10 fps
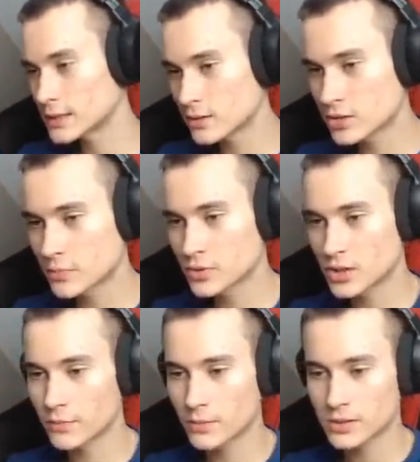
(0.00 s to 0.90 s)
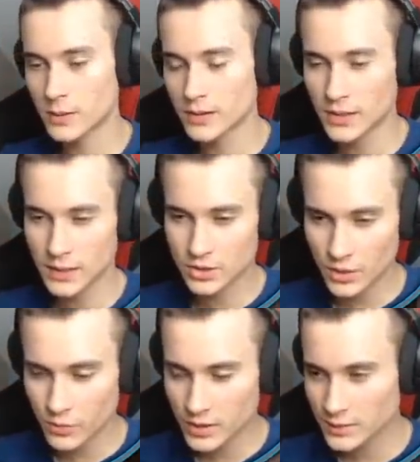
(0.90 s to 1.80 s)
także pójdziemy porozmawiać, ale
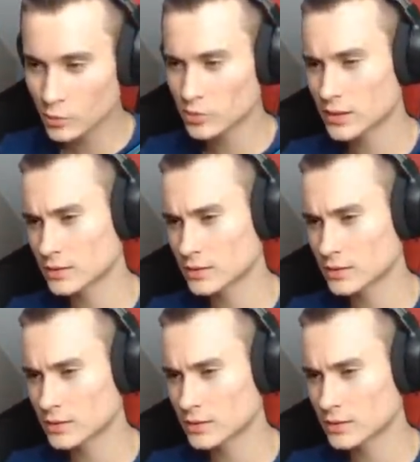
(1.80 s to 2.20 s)
czemu jest smutna,